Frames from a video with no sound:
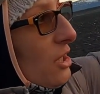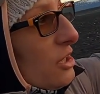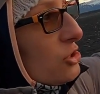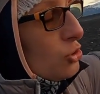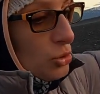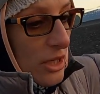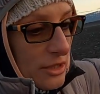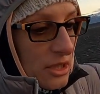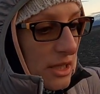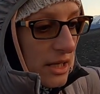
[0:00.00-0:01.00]
jest
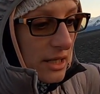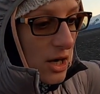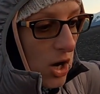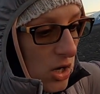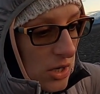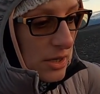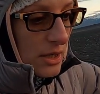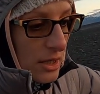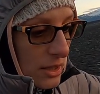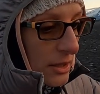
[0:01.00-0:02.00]
tutaj niedaleko,
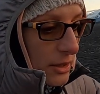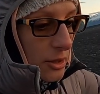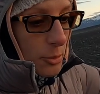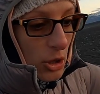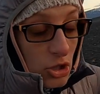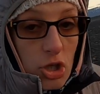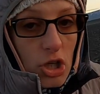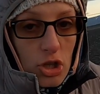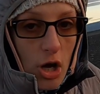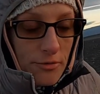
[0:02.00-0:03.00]
pod
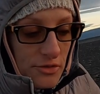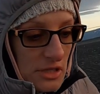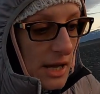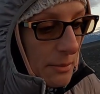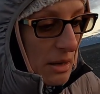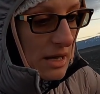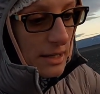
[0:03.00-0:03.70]
lodowcem.